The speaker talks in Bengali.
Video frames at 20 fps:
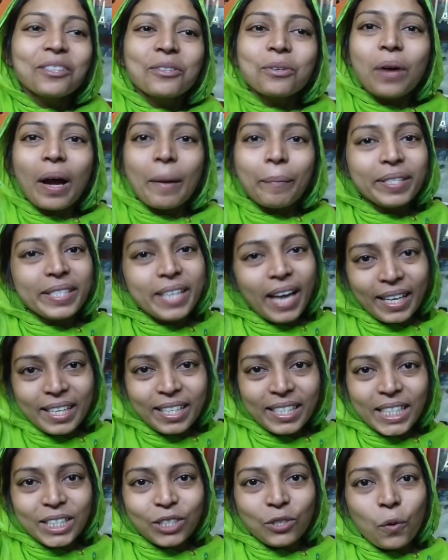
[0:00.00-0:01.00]
তো আমি
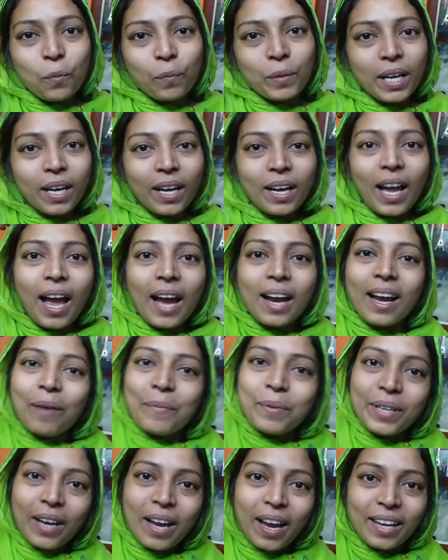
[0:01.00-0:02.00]
জানি যে তোমরা
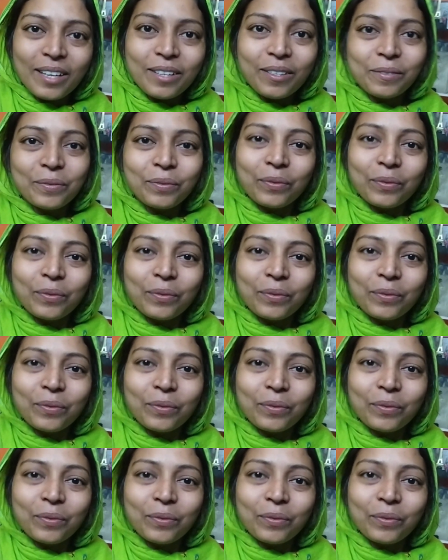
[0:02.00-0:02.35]
আগামীকাল